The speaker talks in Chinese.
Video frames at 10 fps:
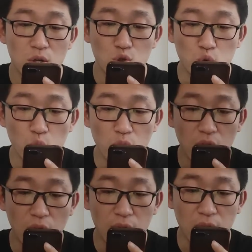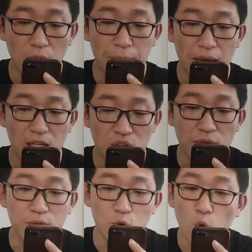如何能被
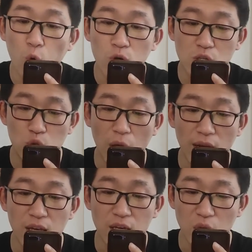政府控制权力，